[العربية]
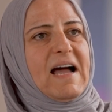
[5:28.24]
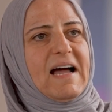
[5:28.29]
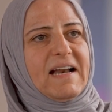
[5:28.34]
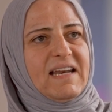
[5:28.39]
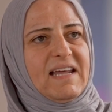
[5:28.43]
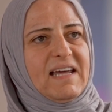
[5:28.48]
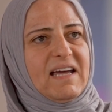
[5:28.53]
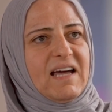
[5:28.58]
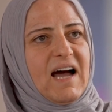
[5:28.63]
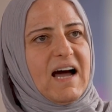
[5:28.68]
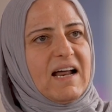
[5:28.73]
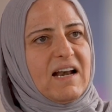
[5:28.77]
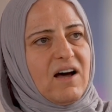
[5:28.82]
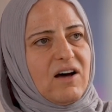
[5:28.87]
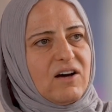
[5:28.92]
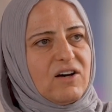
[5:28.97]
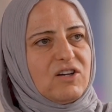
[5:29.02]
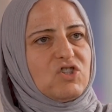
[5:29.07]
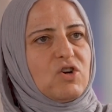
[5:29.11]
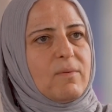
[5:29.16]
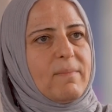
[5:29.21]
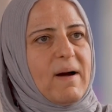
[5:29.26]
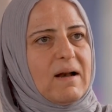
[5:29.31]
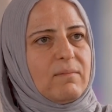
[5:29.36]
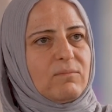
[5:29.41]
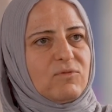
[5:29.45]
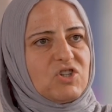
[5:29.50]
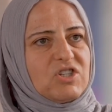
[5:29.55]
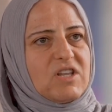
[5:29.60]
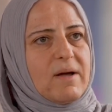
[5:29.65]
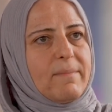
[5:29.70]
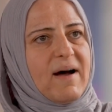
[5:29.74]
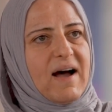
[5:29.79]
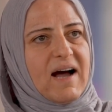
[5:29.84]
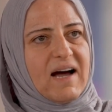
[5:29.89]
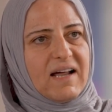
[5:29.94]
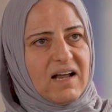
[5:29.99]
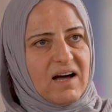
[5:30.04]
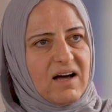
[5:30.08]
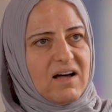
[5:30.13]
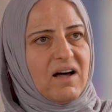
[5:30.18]
يعني علاقته مع المجتمع
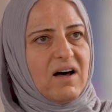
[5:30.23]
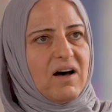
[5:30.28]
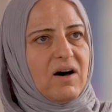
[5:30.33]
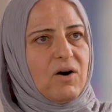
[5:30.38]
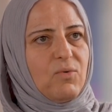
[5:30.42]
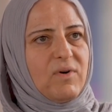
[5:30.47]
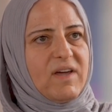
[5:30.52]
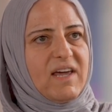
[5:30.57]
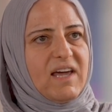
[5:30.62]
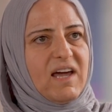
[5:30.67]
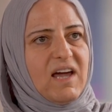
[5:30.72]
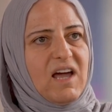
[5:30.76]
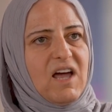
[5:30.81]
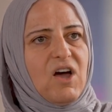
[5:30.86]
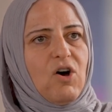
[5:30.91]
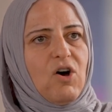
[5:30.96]
علاقة قوية